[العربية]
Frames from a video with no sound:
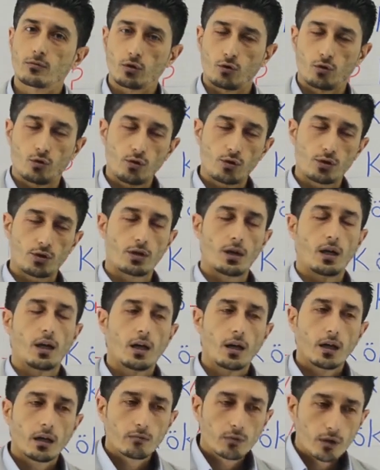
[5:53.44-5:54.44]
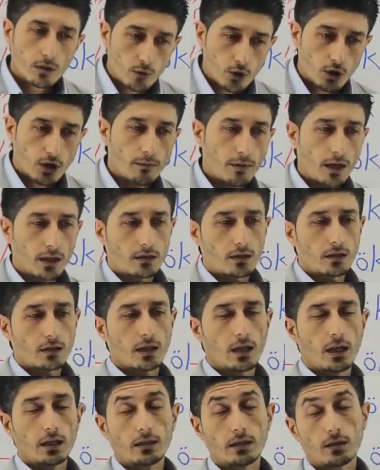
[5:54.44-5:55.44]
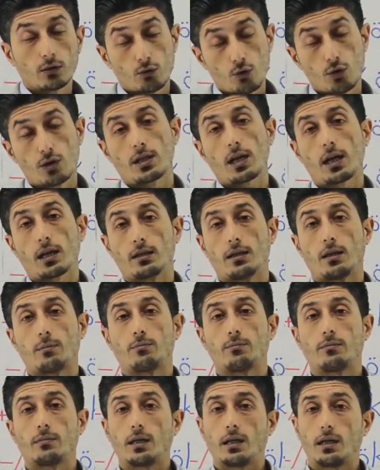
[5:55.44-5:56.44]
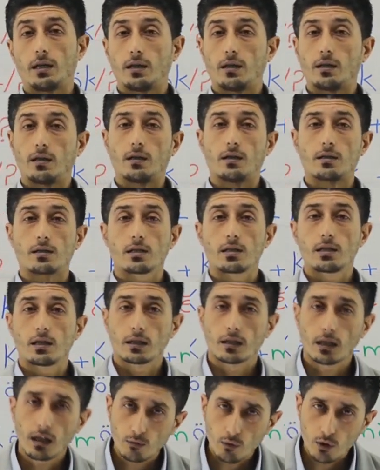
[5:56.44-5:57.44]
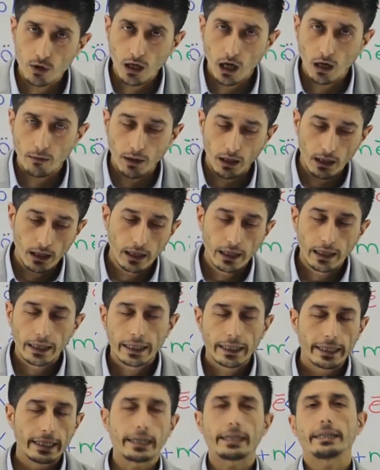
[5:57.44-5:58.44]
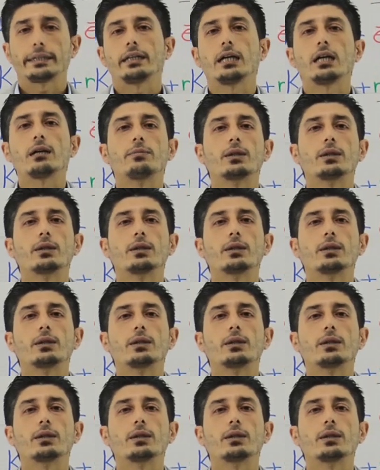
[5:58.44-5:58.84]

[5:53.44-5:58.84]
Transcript: تدرس بالمجتمع التركي أيضا تستخدم آه، صيغة المستقبل إحدى